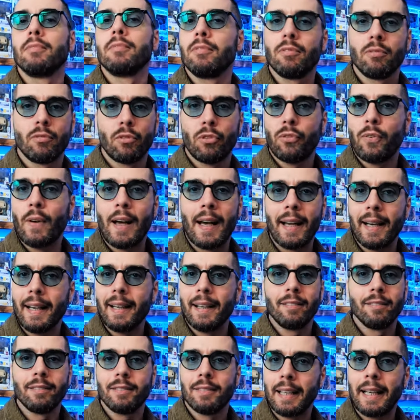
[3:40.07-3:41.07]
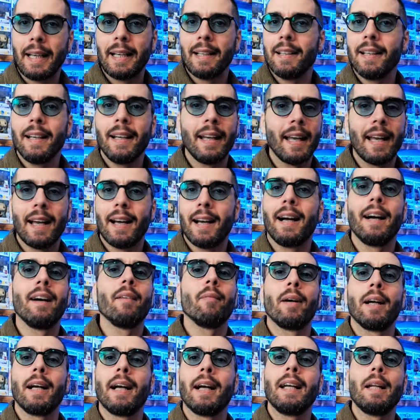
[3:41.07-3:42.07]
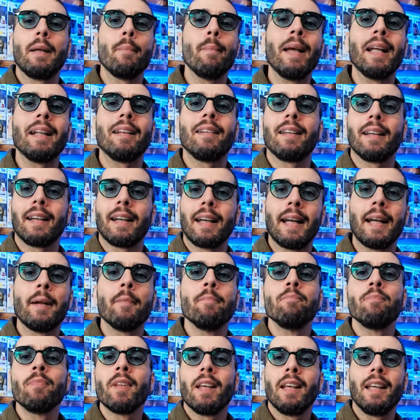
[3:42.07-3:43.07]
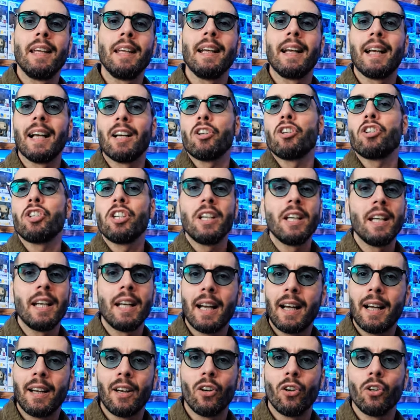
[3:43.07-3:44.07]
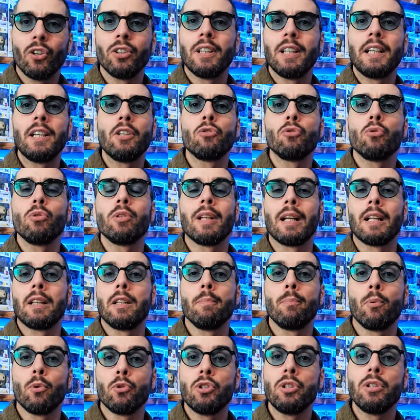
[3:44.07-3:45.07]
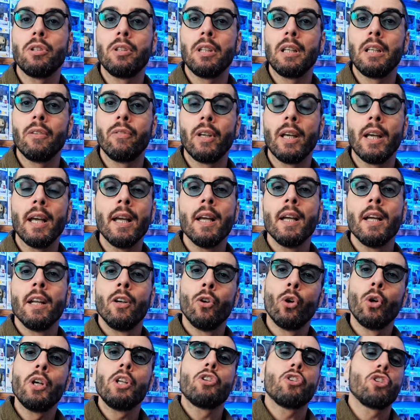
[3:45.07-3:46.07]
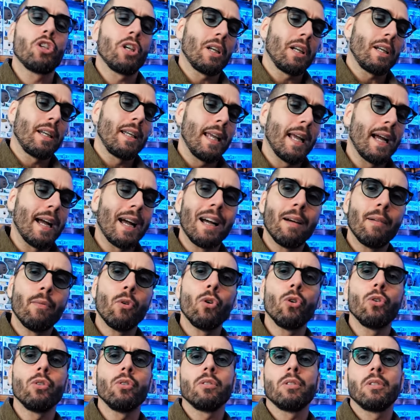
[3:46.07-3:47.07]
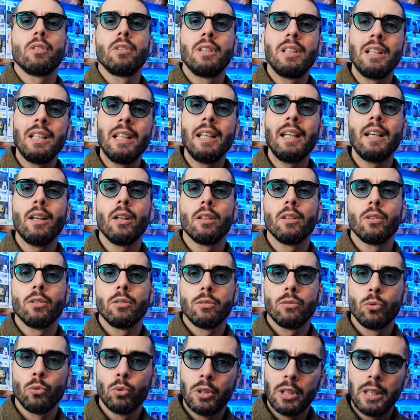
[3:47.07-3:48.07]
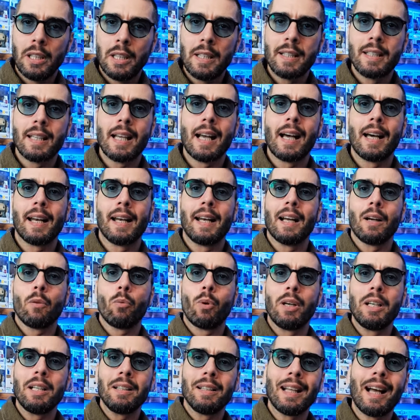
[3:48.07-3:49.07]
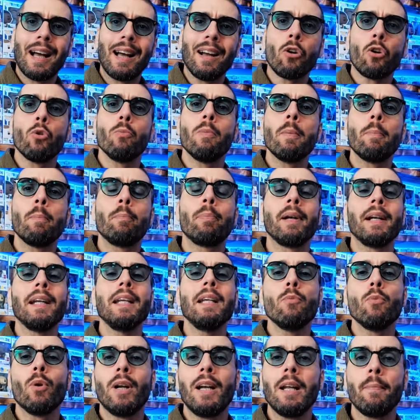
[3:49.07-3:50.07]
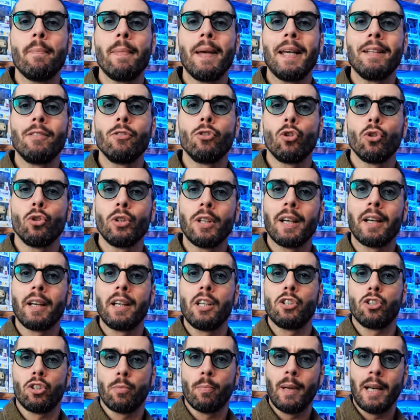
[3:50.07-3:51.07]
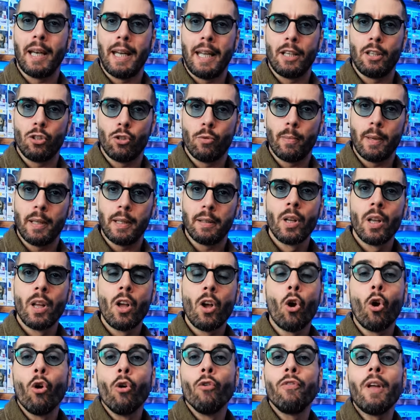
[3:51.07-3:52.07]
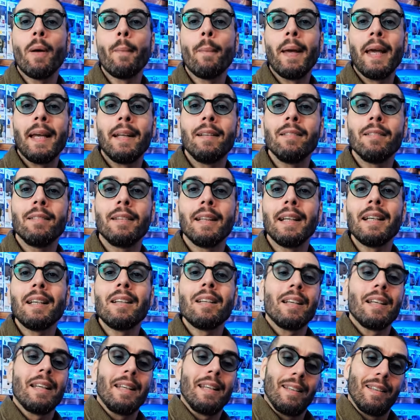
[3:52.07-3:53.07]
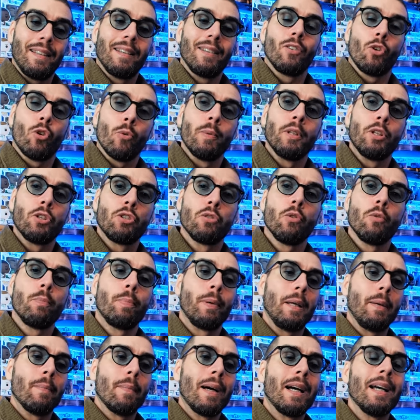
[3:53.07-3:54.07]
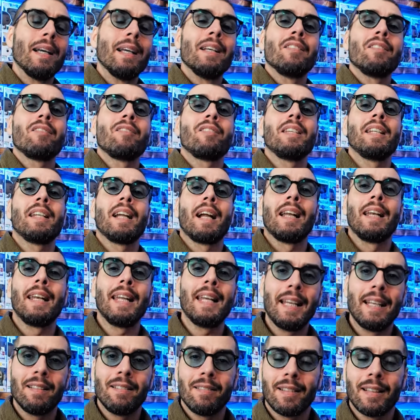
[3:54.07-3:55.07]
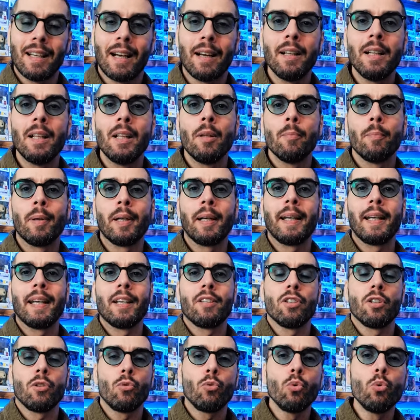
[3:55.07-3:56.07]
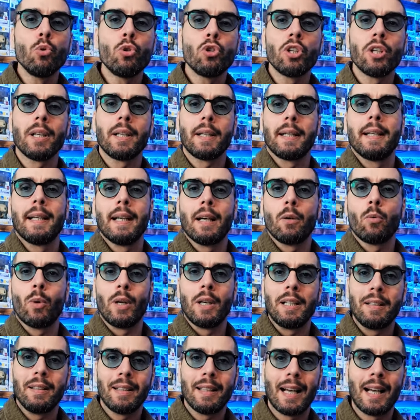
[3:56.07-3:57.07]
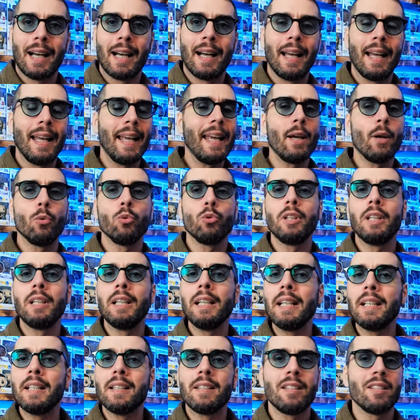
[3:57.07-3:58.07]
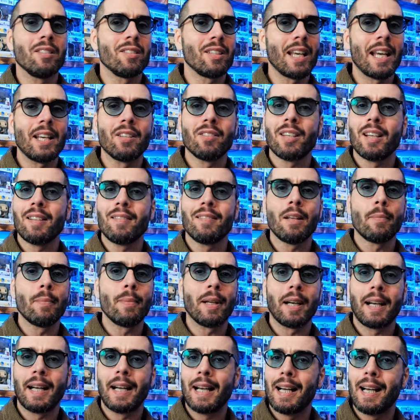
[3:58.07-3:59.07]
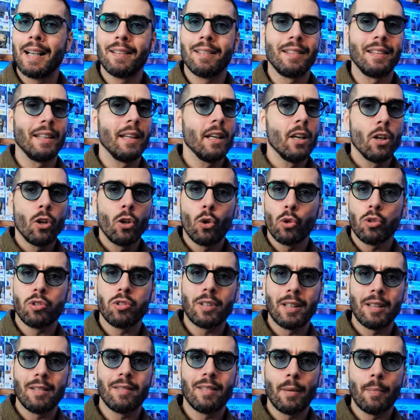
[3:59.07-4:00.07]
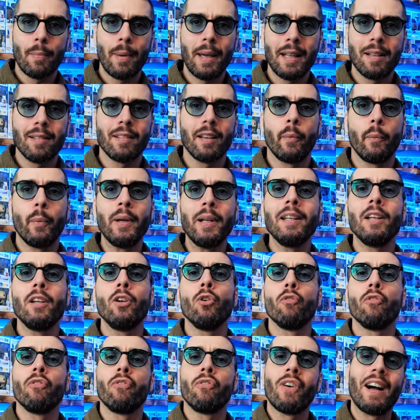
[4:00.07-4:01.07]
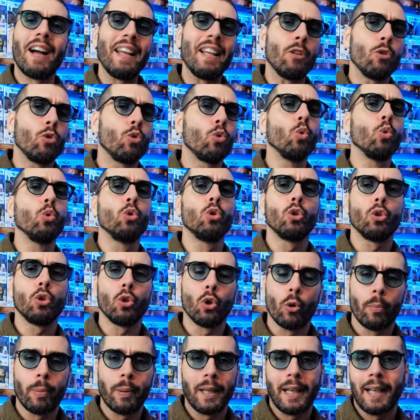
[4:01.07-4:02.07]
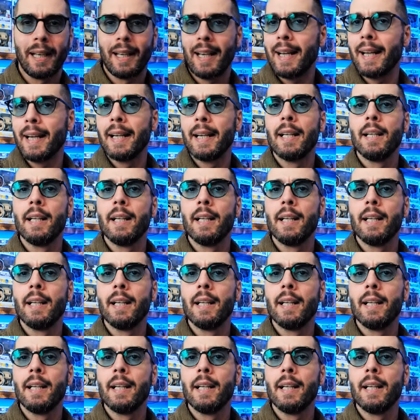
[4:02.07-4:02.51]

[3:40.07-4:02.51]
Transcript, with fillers: fare trading e a magari mettere in cascina no, dei risultati positivi. Noi cerchiamo di utilizzare la qualità come primo elemento del risk management. Ovviamente come dicevo prima, si rallenta perché se tu cerchi la qualità e utilizzi 6-7 mercati costantemente, quindi non fai tutto perché